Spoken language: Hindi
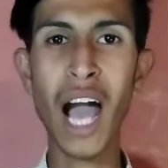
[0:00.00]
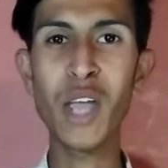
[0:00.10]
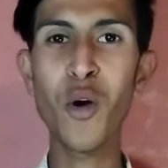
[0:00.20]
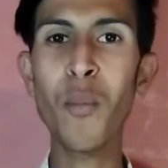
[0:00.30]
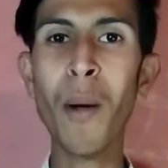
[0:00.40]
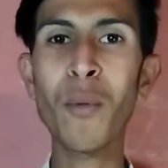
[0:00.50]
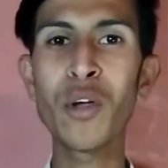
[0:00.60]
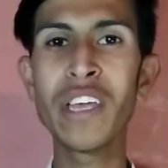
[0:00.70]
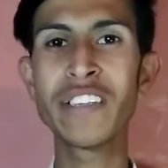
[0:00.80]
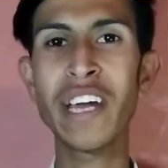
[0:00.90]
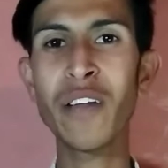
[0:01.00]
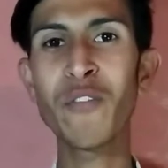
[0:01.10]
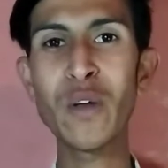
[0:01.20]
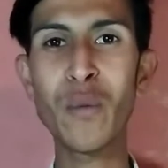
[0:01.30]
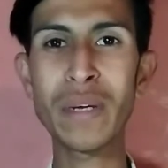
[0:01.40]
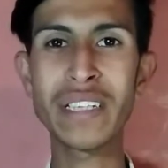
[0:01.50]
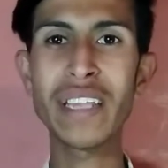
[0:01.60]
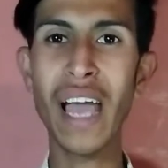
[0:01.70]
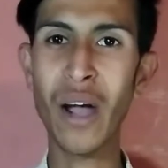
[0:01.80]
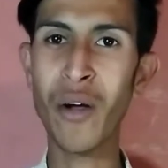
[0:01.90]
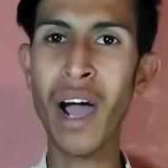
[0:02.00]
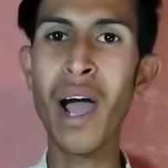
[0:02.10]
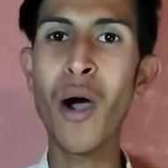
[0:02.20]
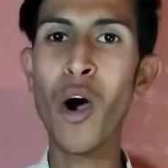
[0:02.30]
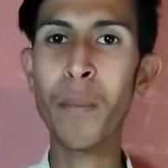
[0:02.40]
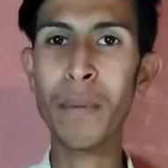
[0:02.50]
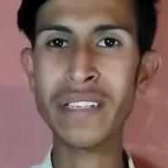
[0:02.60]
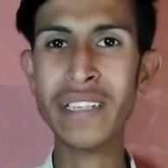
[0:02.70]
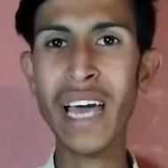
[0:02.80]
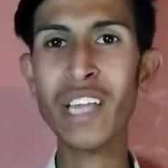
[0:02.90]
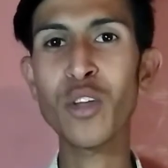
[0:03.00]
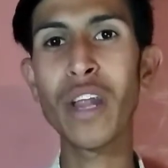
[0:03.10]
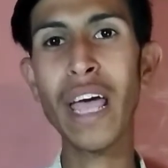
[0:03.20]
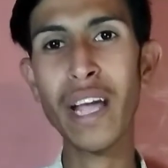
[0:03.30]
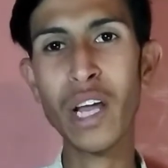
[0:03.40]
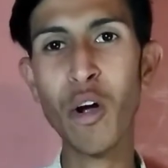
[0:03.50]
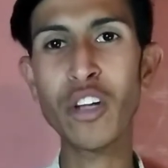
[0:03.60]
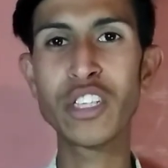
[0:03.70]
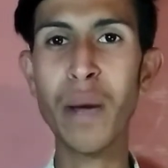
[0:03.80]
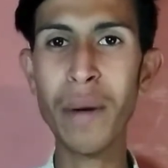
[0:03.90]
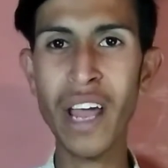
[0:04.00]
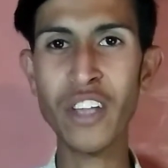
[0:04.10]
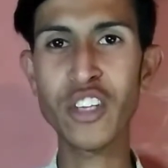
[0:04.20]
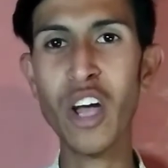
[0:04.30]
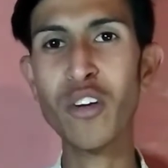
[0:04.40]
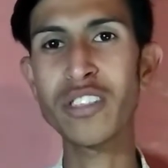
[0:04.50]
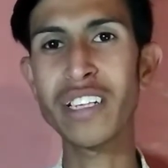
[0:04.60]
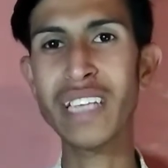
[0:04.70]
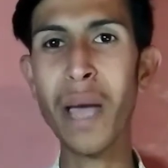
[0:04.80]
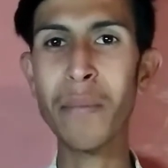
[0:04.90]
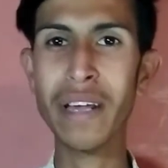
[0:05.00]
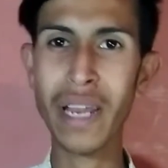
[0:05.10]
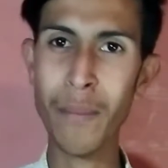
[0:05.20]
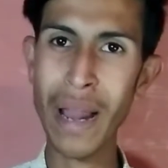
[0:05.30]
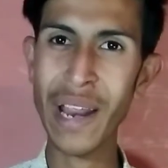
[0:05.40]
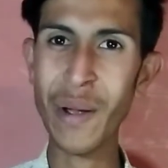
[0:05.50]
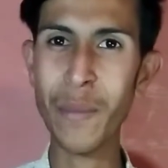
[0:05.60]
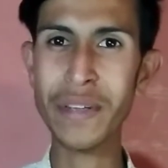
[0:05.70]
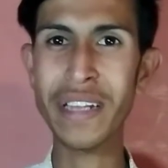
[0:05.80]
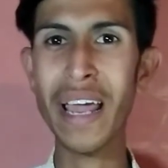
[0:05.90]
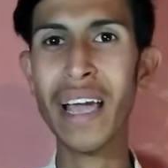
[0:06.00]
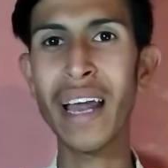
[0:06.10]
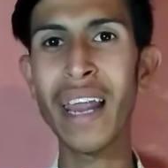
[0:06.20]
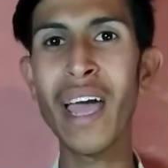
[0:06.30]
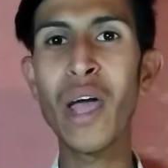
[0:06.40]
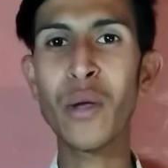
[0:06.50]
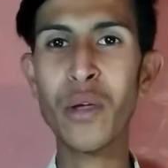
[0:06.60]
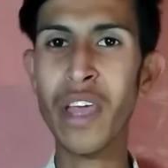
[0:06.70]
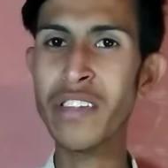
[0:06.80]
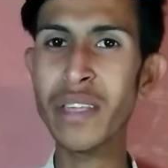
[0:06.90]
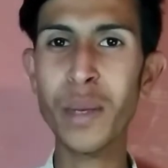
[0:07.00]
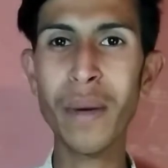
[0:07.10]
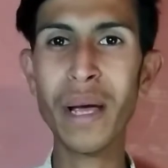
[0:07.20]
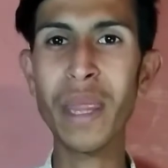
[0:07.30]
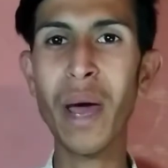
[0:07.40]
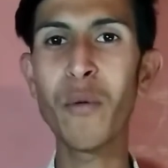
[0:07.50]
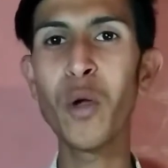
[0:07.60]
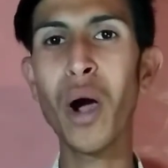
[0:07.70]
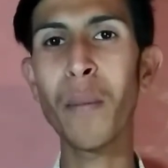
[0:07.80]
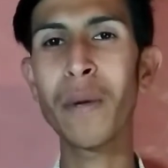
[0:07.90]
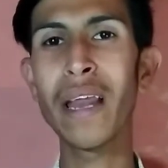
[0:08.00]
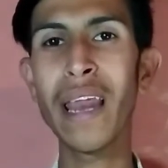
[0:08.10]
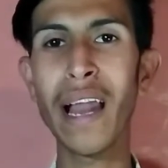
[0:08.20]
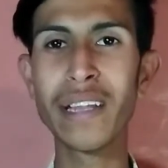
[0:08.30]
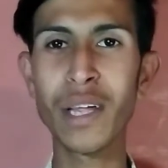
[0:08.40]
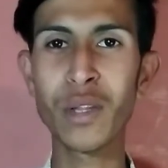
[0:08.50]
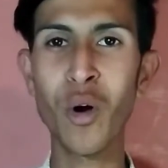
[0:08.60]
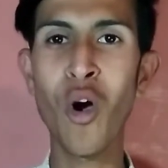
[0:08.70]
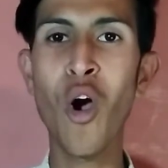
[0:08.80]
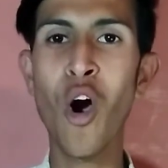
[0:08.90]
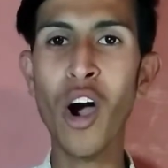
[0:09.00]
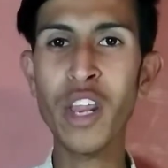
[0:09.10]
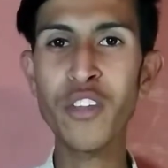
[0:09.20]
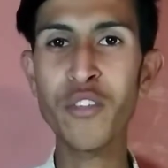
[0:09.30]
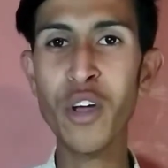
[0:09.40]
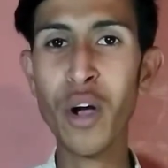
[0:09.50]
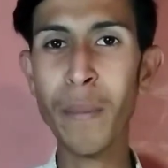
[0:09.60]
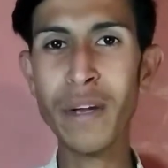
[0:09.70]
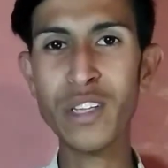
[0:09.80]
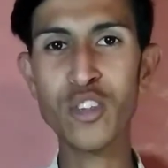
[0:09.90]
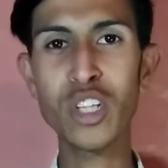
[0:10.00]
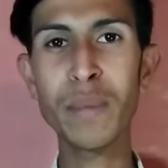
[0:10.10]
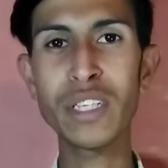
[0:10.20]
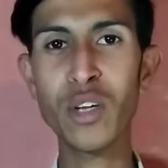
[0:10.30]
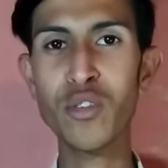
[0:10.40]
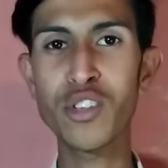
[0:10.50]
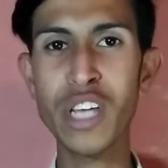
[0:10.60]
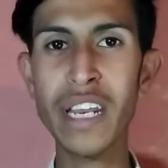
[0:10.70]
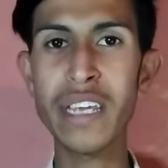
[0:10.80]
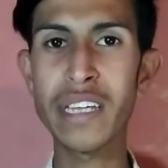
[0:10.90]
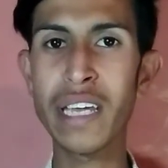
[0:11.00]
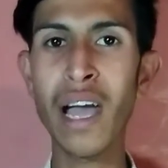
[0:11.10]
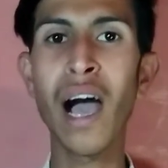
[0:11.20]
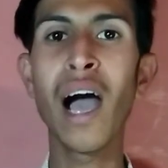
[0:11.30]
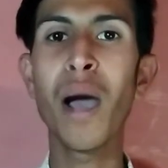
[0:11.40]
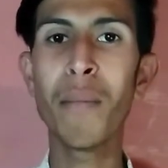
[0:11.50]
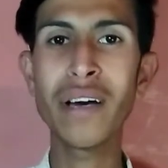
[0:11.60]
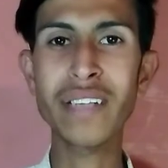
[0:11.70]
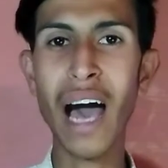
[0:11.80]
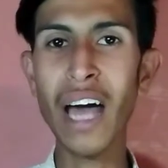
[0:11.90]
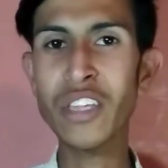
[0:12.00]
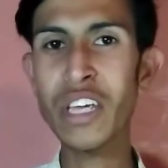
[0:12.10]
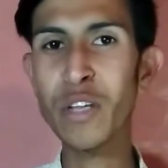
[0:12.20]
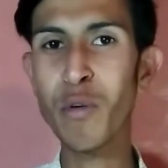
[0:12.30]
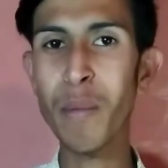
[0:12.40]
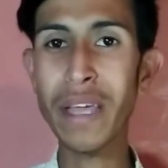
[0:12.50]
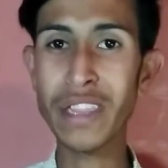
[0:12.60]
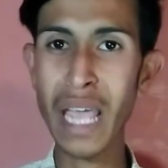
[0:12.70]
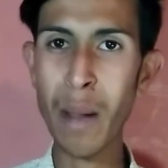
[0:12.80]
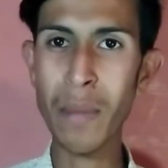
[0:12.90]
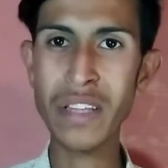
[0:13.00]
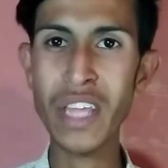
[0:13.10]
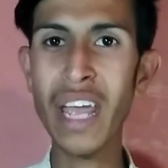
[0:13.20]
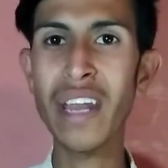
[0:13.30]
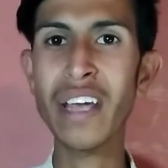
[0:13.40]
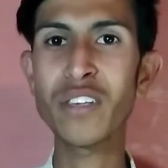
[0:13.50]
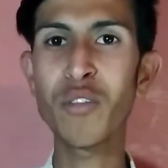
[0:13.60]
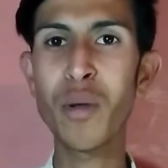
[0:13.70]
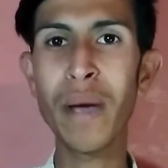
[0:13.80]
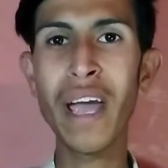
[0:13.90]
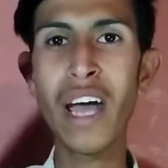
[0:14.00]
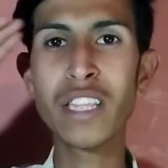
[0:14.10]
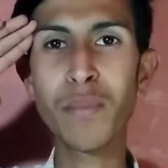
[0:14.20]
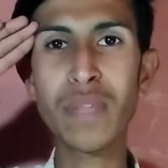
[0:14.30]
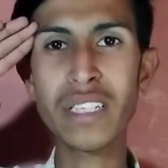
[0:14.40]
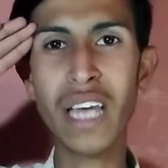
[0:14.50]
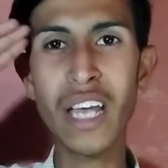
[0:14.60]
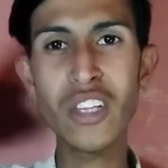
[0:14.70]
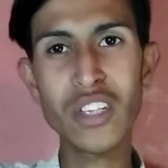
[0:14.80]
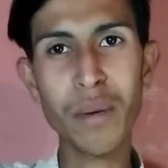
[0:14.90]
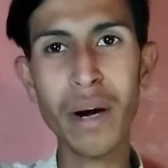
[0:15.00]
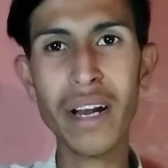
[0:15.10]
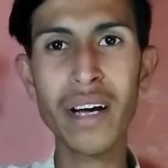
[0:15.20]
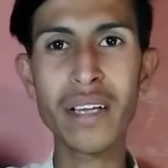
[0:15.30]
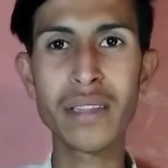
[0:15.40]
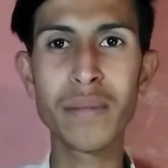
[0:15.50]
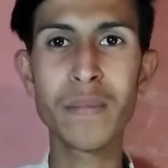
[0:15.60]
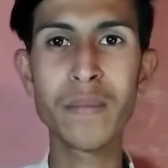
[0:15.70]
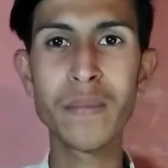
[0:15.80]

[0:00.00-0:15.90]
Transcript: आई होप आपको ये सेटअप वीडियो पसंद आया होगा और पसंद आया तो लाइक करो और चैनल आया चैनल को सब्सक्राइब करके बेल आइकन पर सिलेक्ट कर ले क्योंकि ऐसी धमाकेदार वीडियो आपके लिए लाता तो। और इस वीडियो को अपने दोस्तों में जरूर शेयर कीजिएगा बस आज की इस वीडियो में इतने मिलते हैं नेक्स्ट वीडियो में तब तक जय हिंद जय भारत